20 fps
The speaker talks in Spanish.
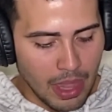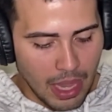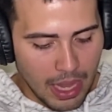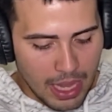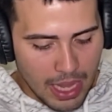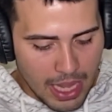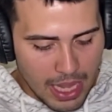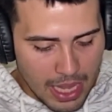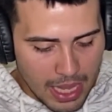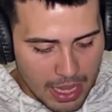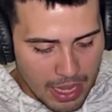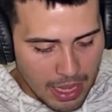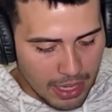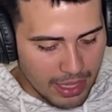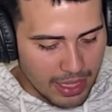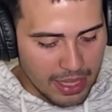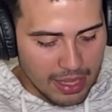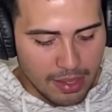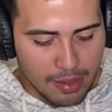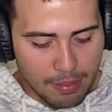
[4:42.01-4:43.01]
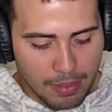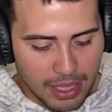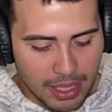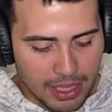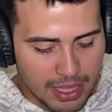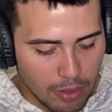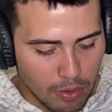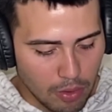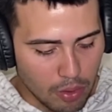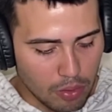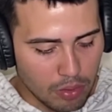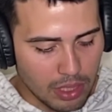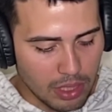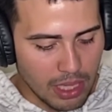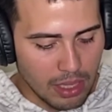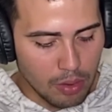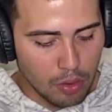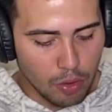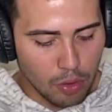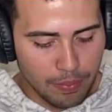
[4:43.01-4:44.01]
Eh, aquí más tengo
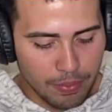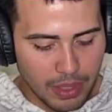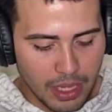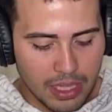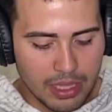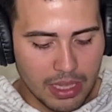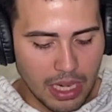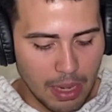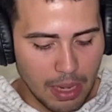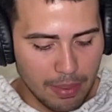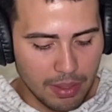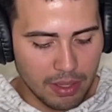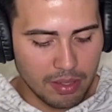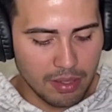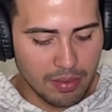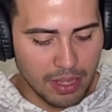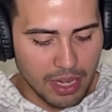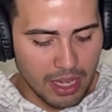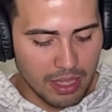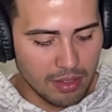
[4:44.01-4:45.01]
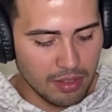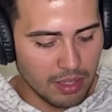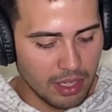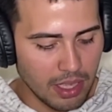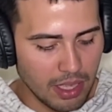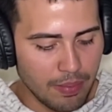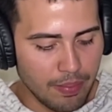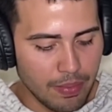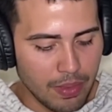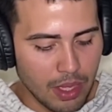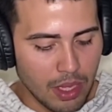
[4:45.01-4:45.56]
anotado, esta es la perseverancia.